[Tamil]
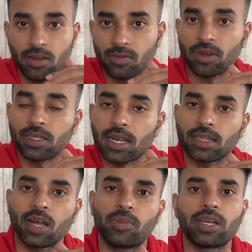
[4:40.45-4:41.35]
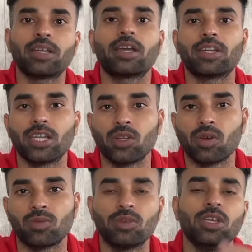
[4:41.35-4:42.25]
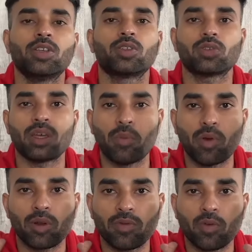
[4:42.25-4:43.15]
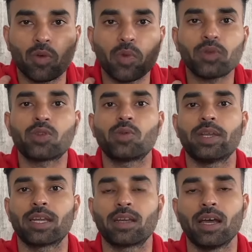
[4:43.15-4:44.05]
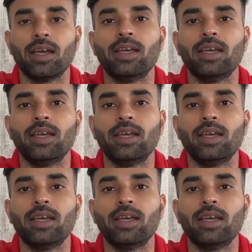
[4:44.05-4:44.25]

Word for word: ஃபர்தராக அந்த அப் ட்ரெண்ட் கண்டினியூ ஆகும் ஸோ நம்மளோட ஃபோர்மோஸ்ட் ரூல் என்னன்னா